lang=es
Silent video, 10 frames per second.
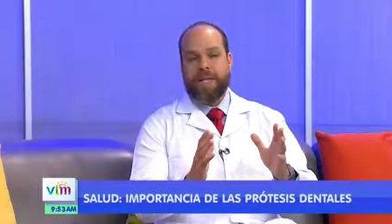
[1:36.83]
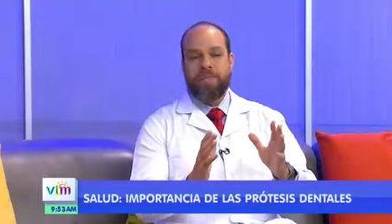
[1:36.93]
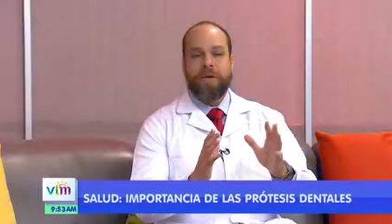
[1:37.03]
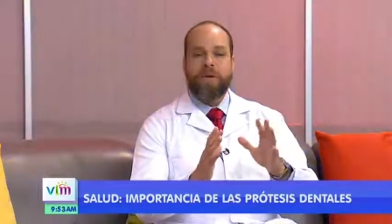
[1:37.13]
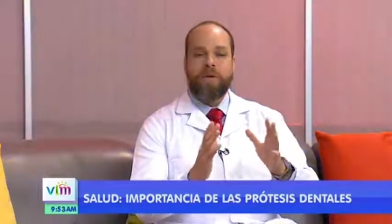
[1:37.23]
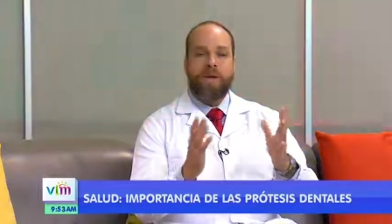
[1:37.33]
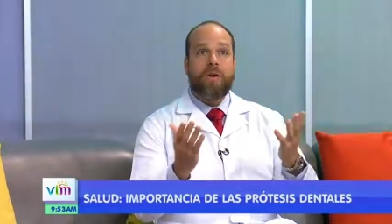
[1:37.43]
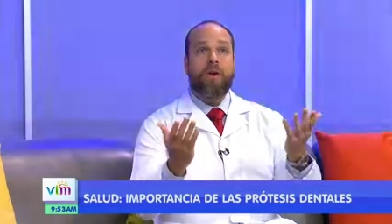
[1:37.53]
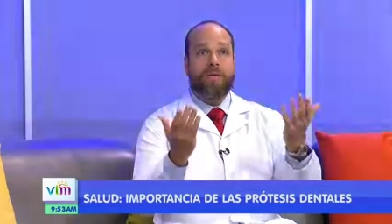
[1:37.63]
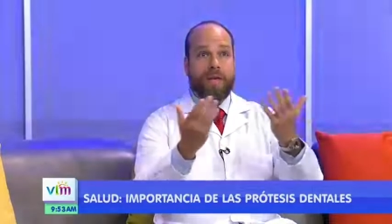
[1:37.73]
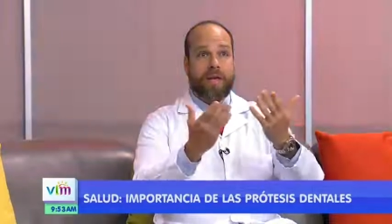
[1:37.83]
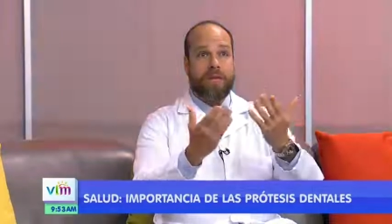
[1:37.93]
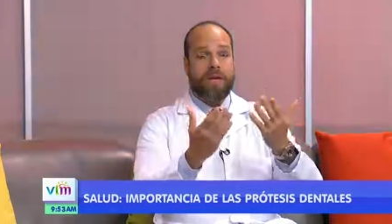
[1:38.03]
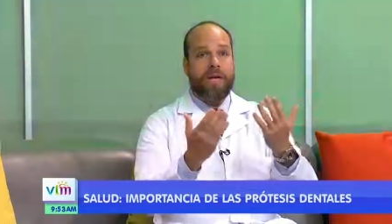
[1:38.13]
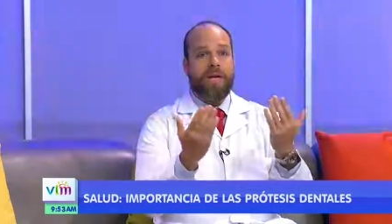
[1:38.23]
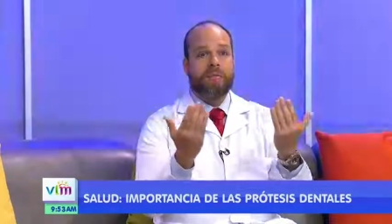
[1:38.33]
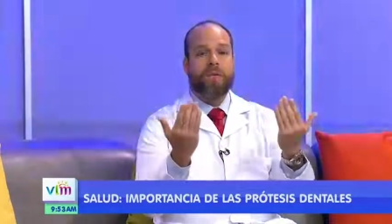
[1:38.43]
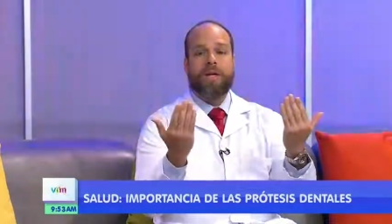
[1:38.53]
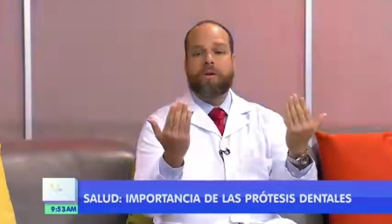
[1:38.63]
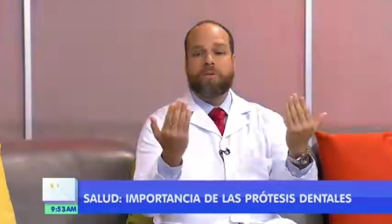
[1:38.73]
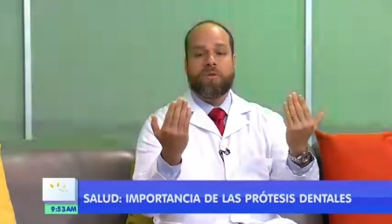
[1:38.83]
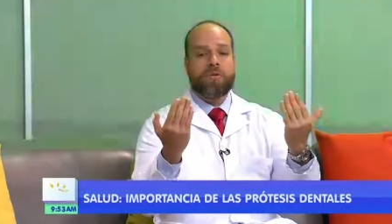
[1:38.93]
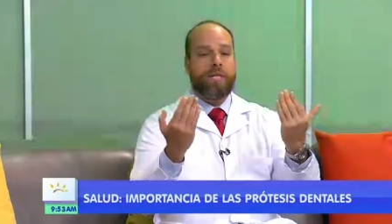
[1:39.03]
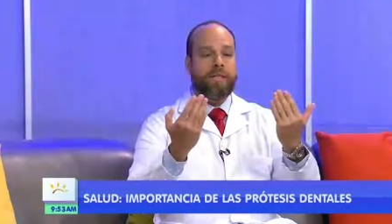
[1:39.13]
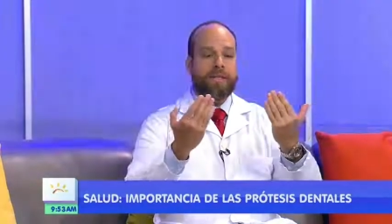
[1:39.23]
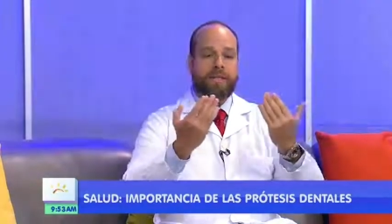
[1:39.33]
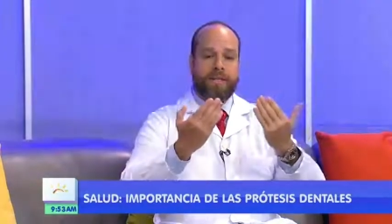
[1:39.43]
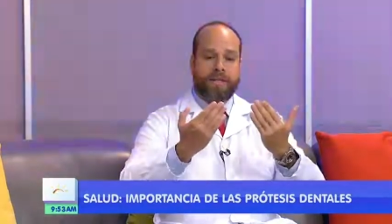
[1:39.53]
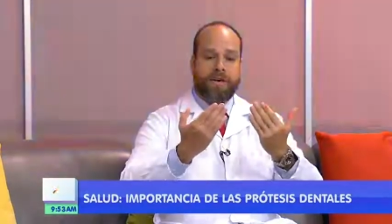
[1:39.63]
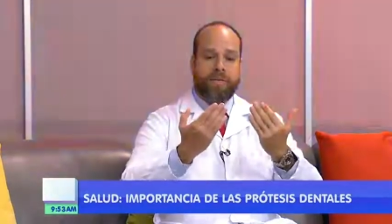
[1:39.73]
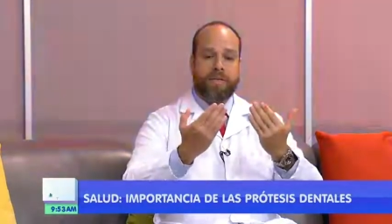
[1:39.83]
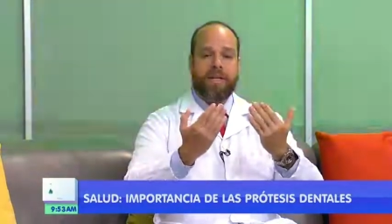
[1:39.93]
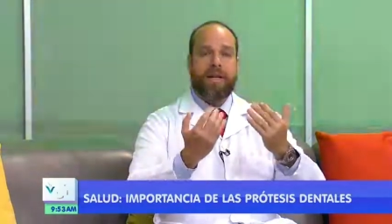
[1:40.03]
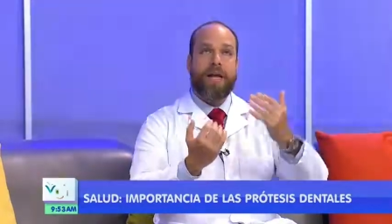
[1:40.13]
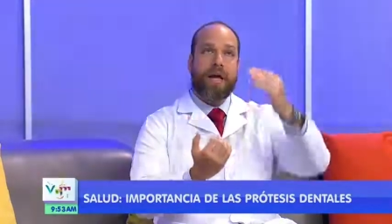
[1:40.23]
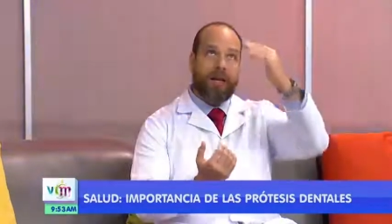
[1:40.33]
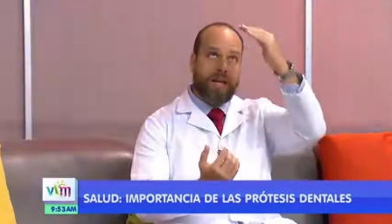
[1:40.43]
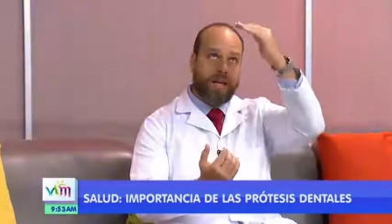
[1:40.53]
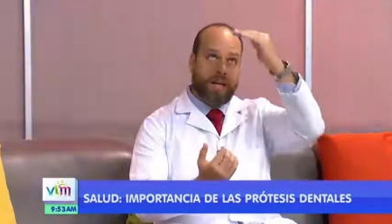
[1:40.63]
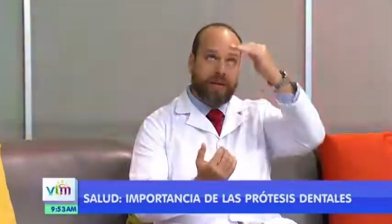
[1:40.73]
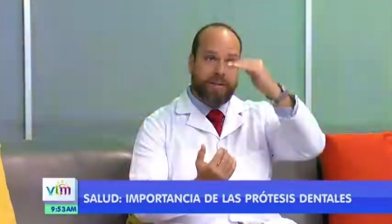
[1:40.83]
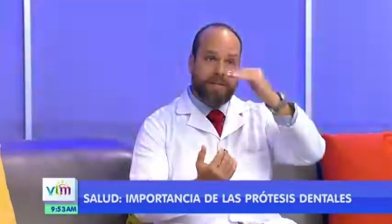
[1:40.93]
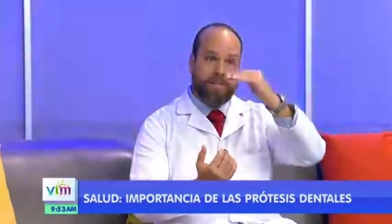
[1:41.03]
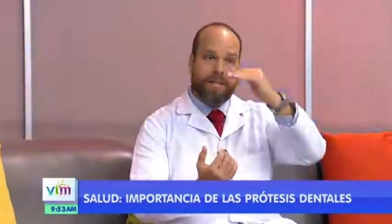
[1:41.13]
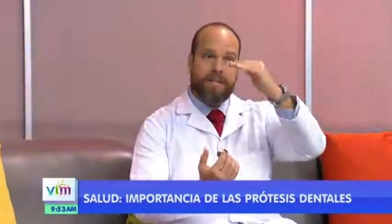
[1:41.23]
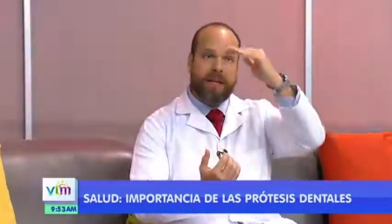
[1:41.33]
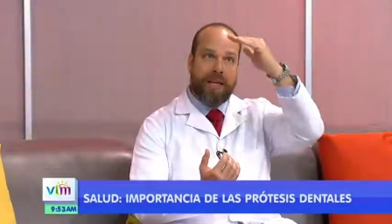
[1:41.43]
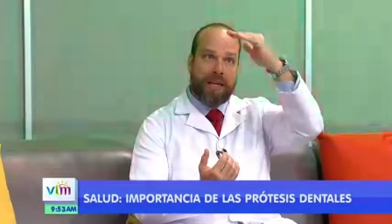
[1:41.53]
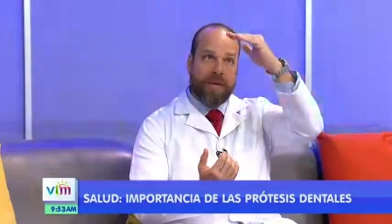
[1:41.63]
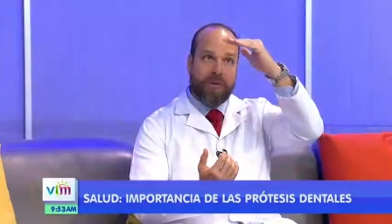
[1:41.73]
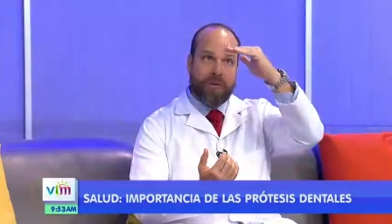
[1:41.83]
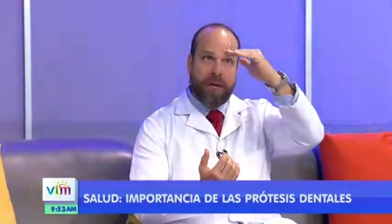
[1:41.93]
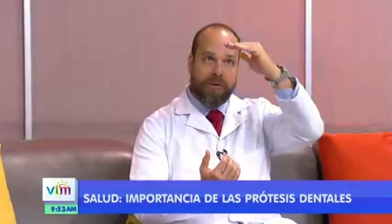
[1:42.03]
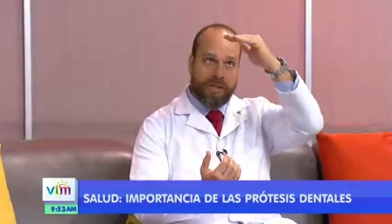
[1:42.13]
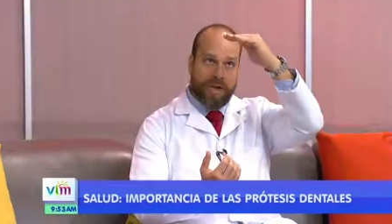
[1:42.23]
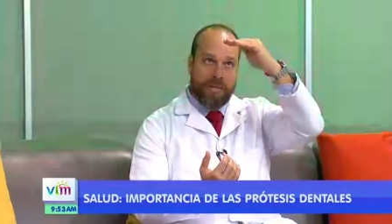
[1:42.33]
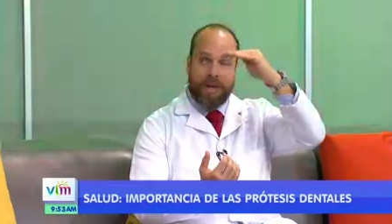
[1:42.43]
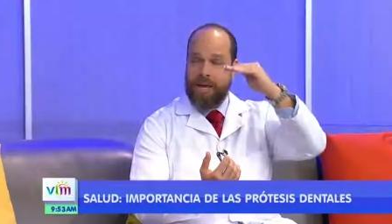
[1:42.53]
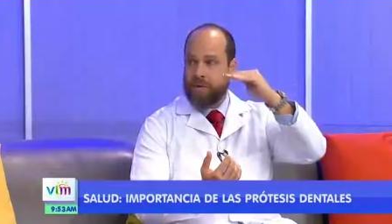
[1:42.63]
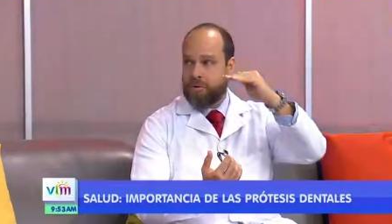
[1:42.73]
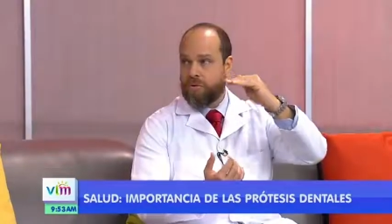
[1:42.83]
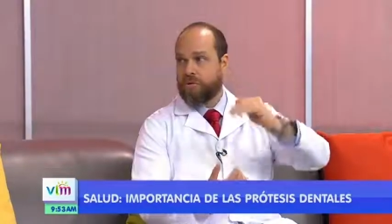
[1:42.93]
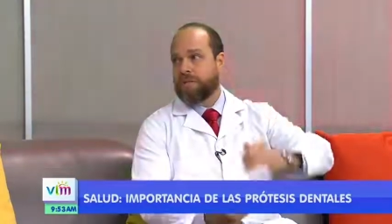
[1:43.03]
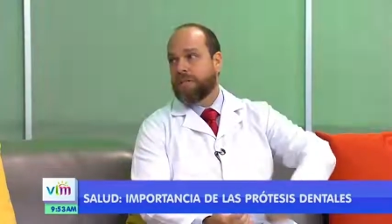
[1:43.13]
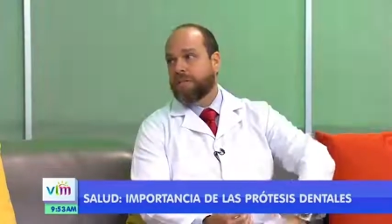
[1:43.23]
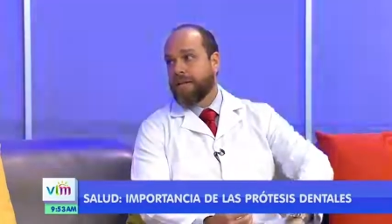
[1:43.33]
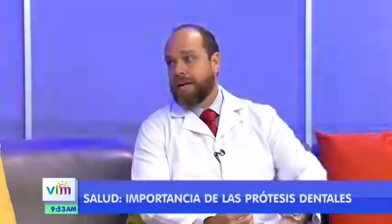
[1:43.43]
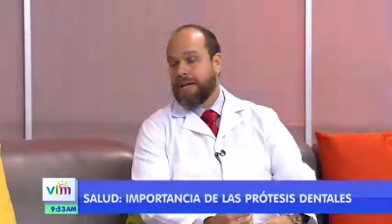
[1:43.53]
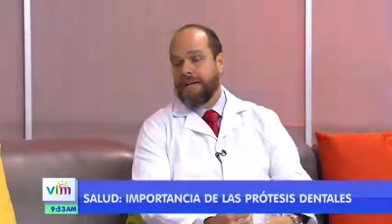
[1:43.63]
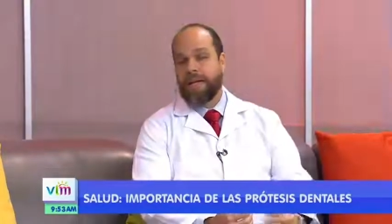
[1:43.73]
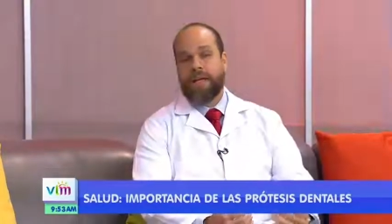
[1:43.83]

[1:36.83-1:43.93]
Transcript: En primer lugar, lo que veíamos en la cápsula, que los otros dientes se empiezan como a cerrar, el de arriba se empieza a salir, algo, que se llama extrusión dentaria,